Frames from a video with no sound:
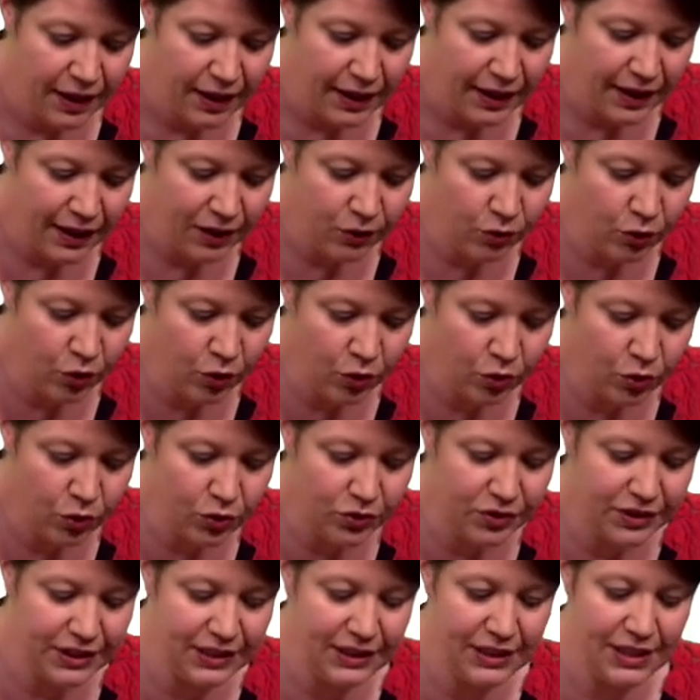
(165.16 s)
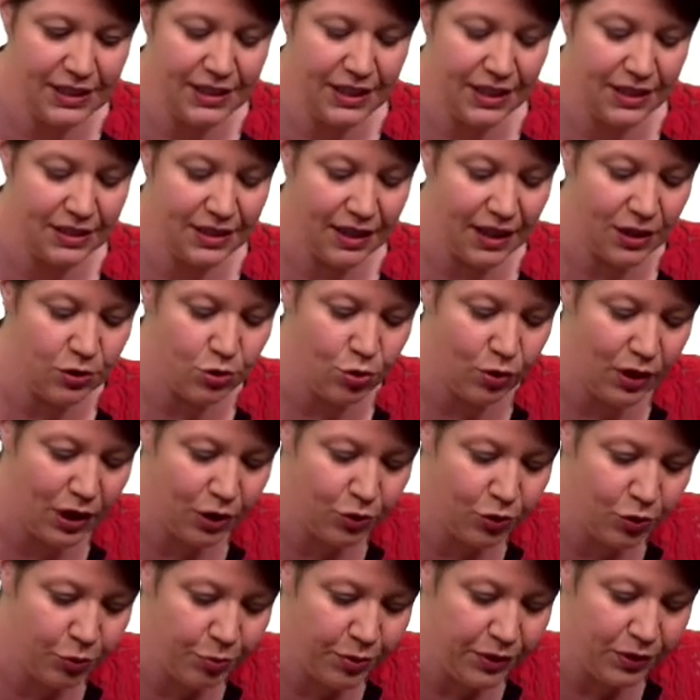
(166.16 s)
Et donc, côté des extraits sur la
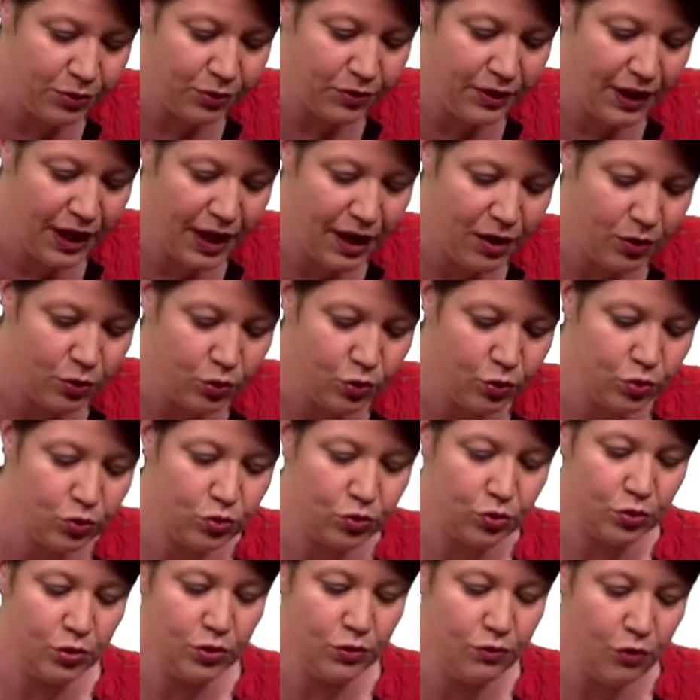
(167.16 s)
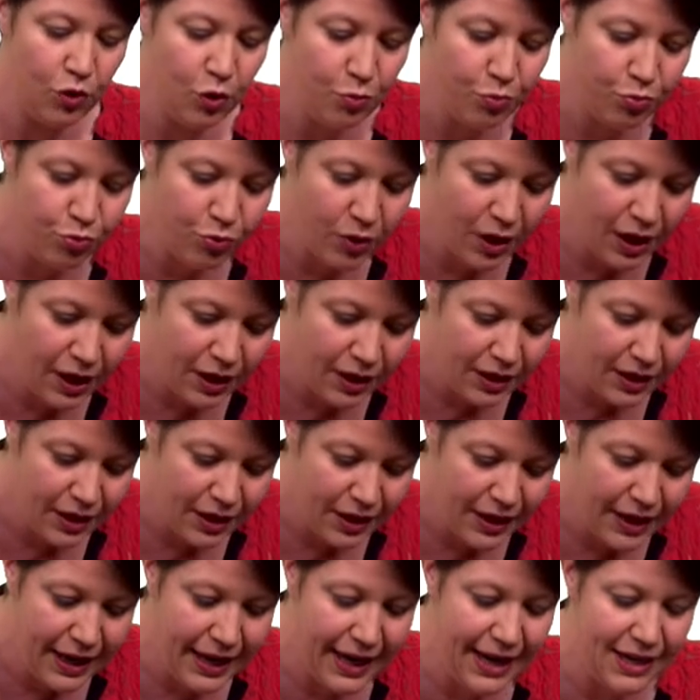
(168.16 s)
courbe binodale, on trouve le point
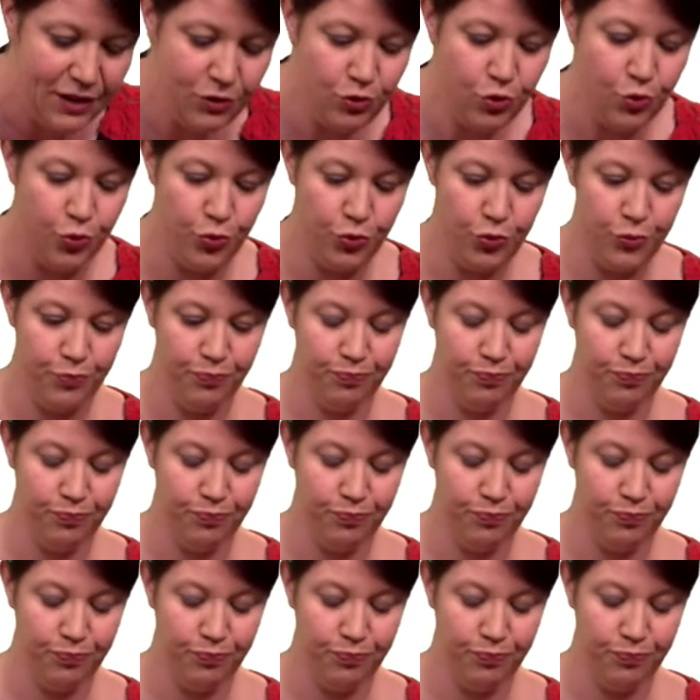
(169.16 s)
L2.